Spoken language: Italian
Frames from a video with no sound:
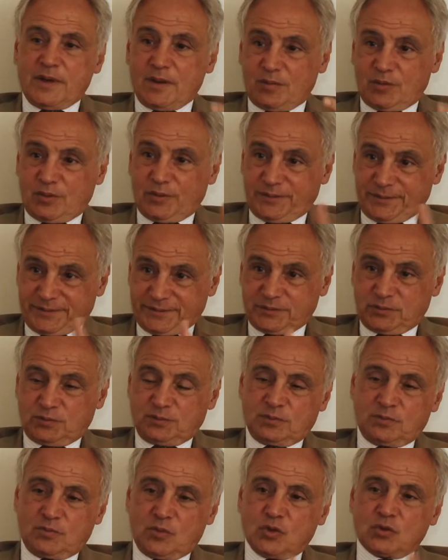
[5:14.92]
abbiamo
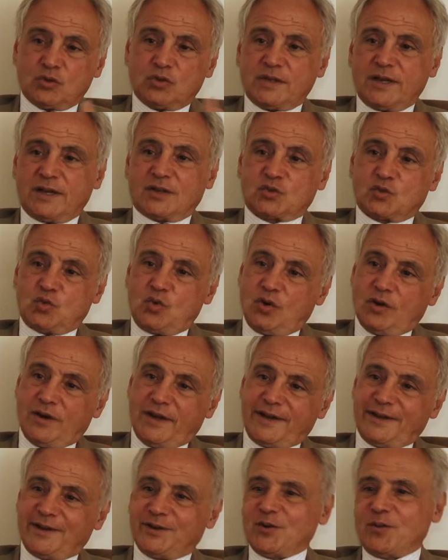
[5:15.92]
un mondo della
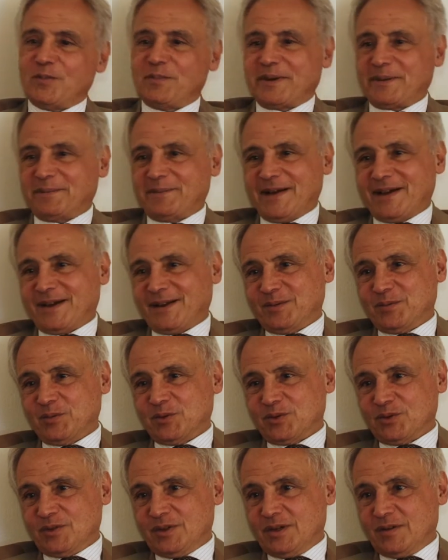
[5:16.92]
scuola che non prepara al
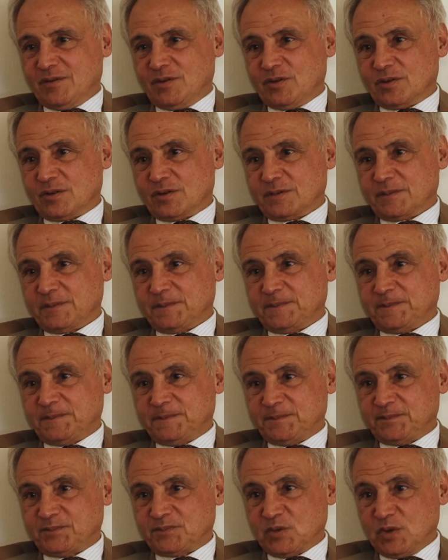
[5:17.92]
mondo del lavoro.
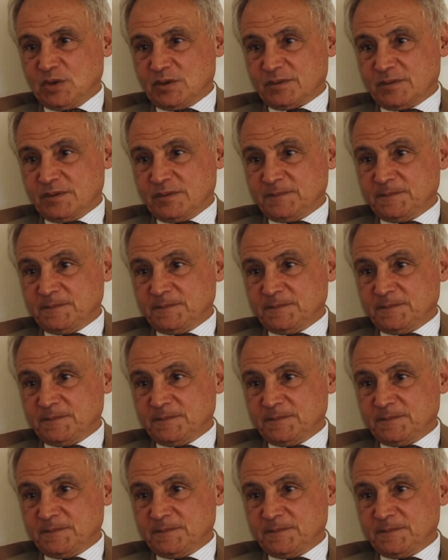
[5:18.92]
No?